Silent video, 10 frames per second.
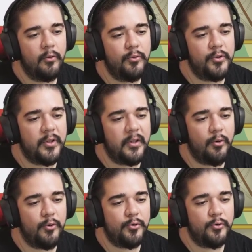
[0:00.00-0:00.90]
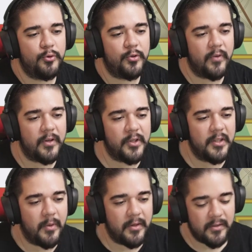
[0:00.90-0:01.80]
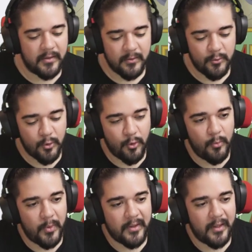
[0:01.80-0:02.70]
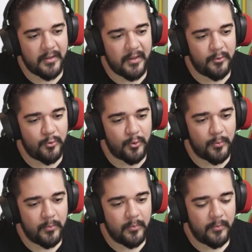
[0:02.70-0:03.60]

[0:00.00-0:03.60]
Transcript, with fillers: Onun dışında da Constitution ver. Canım artsın. Çünkü kombatlarda yatıyorum.